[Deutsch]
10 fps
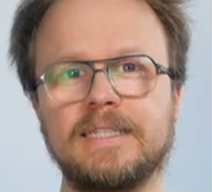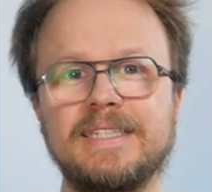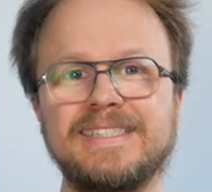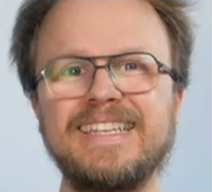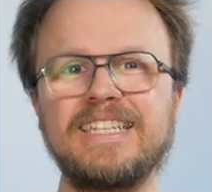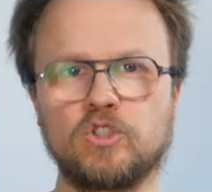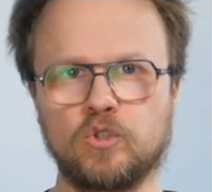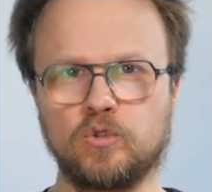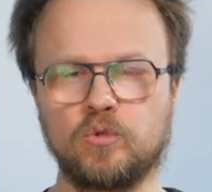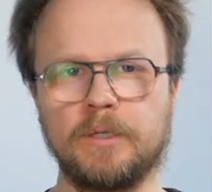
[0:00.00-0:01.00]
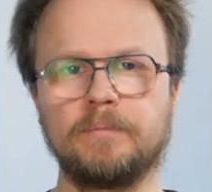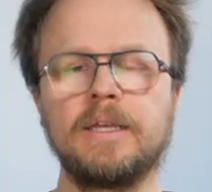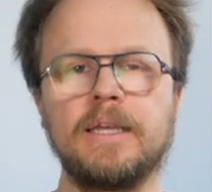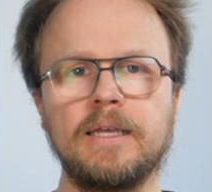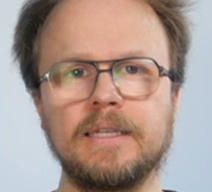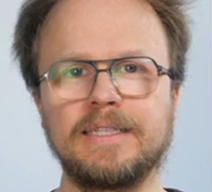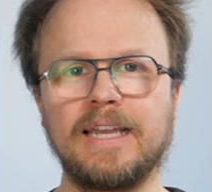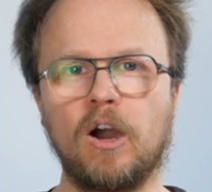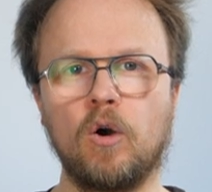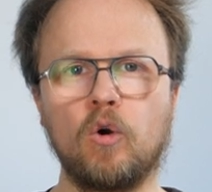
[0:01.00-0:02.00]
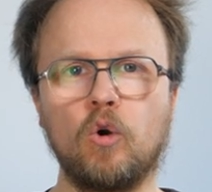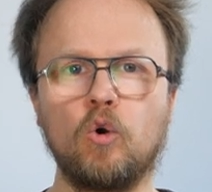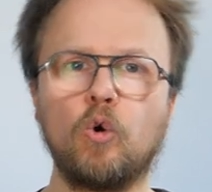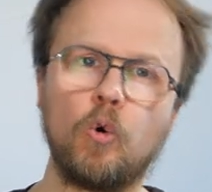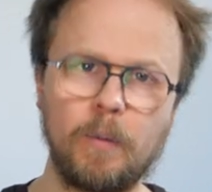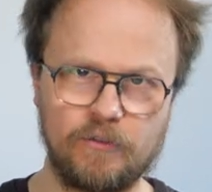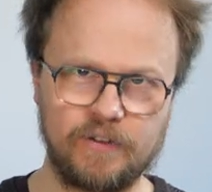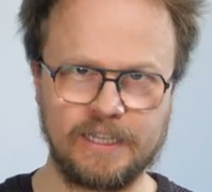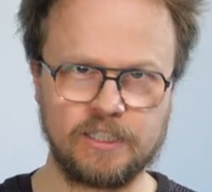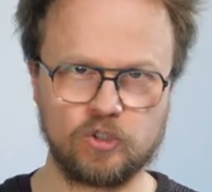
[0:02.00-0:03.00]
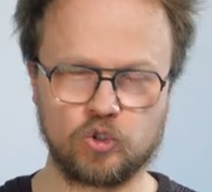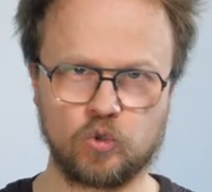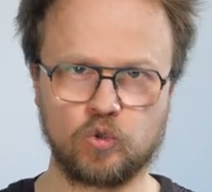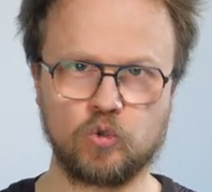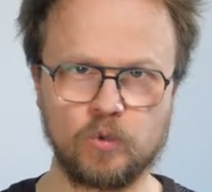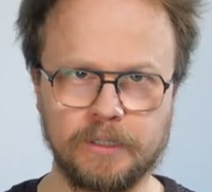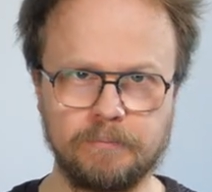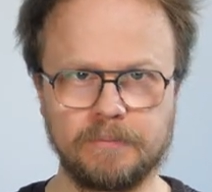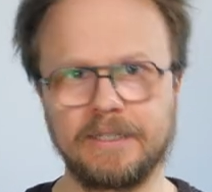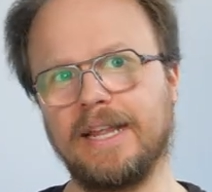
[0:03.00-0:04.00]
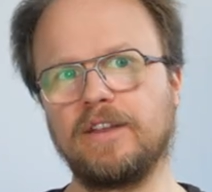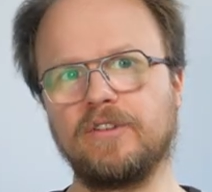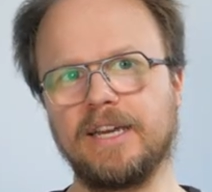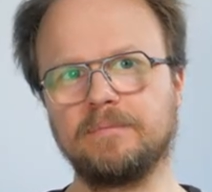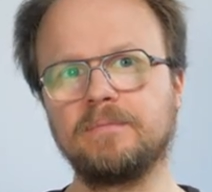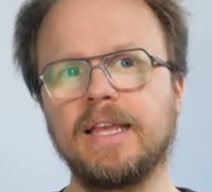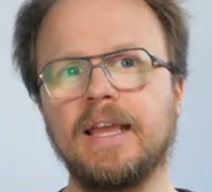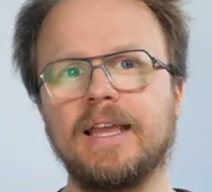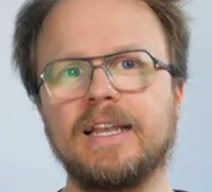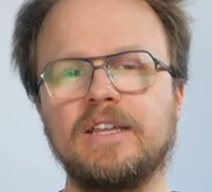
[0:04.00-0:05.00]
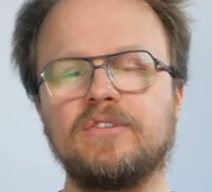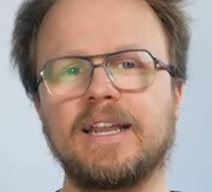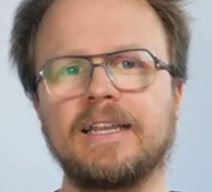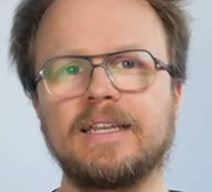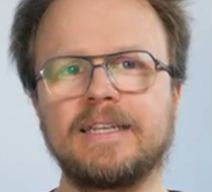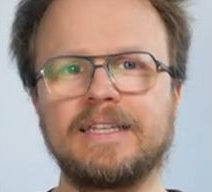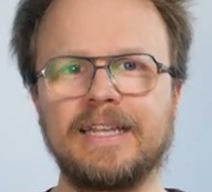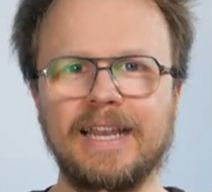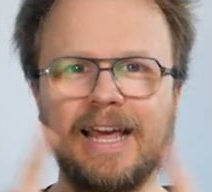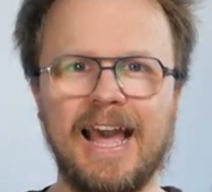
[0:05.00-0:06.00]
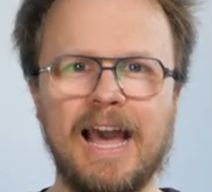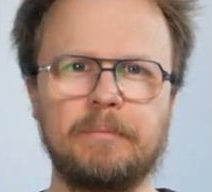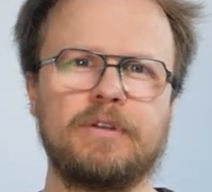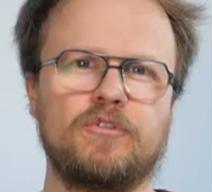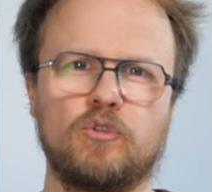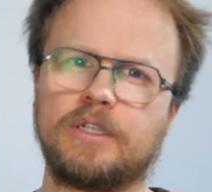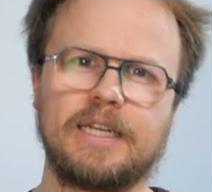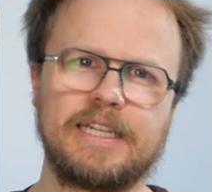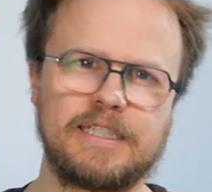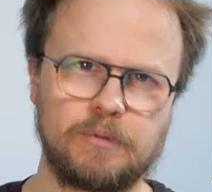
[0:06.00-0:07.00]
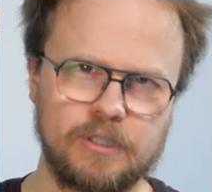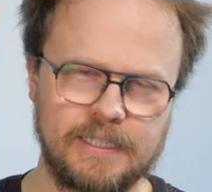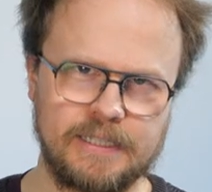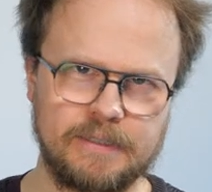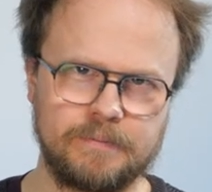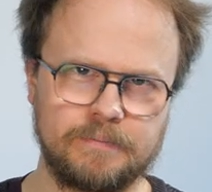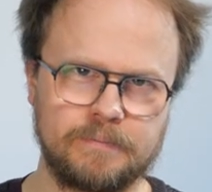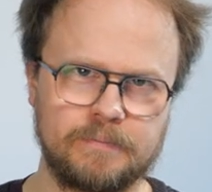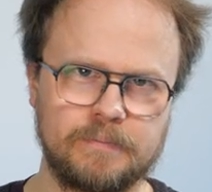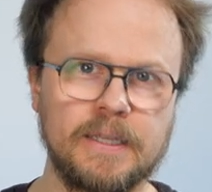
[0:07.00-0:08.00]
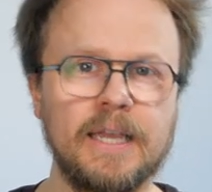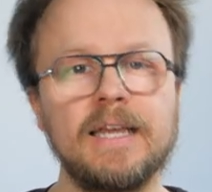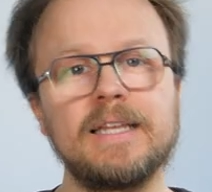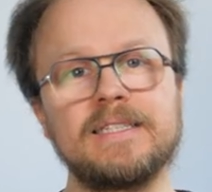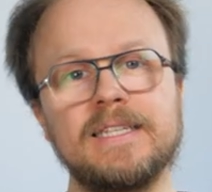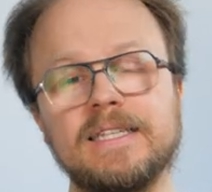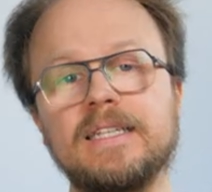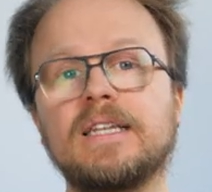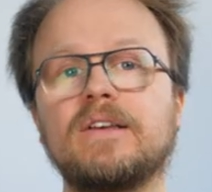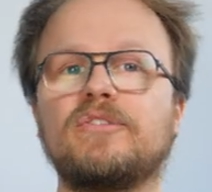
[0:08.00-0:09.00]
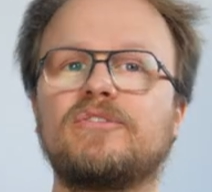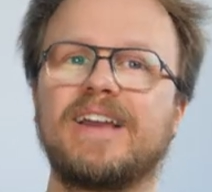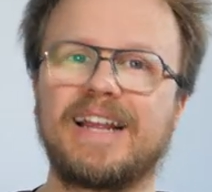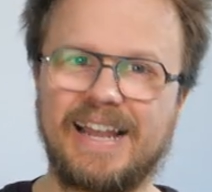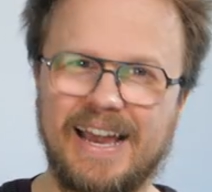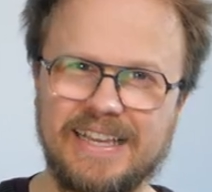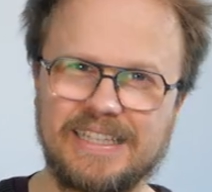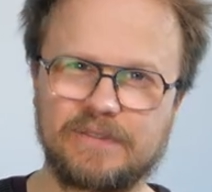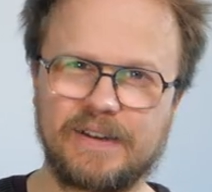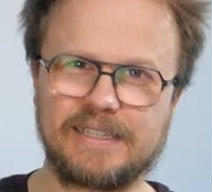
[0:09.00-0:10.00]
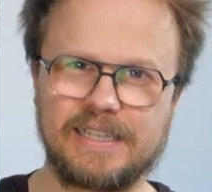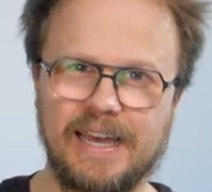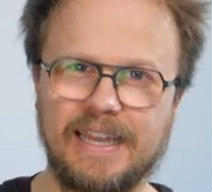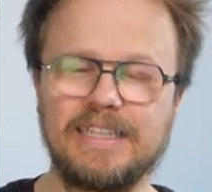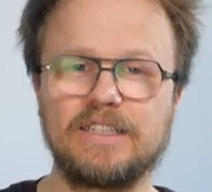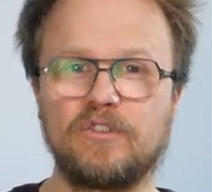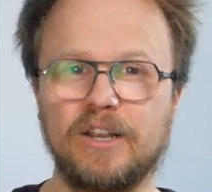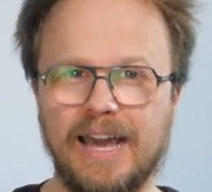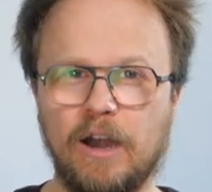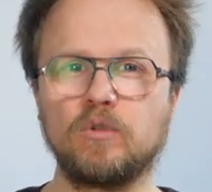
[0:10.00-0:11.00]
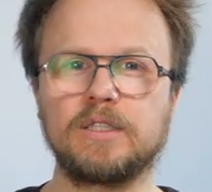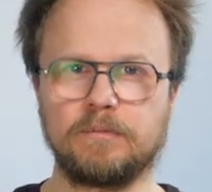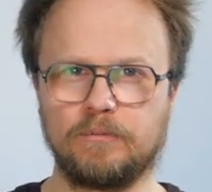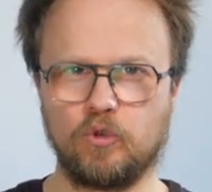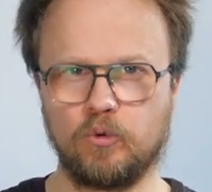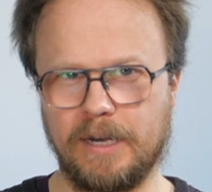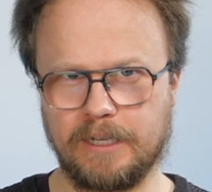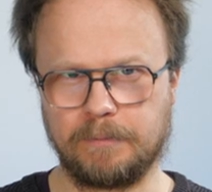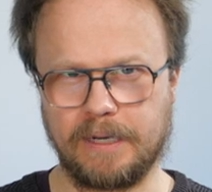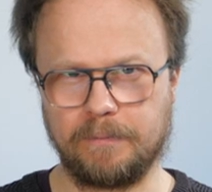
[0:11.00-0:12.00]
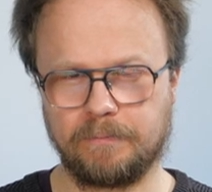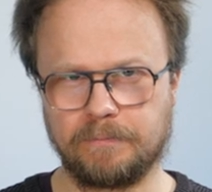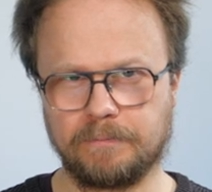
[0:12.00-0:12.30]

Die Sichtstrukturen, die auch Oberflächenstrukturen genannt werden, liefern den Rahmen für Unterrichtsprozesse. Sie sind vergleichsweise leicht von außen beobachtbar.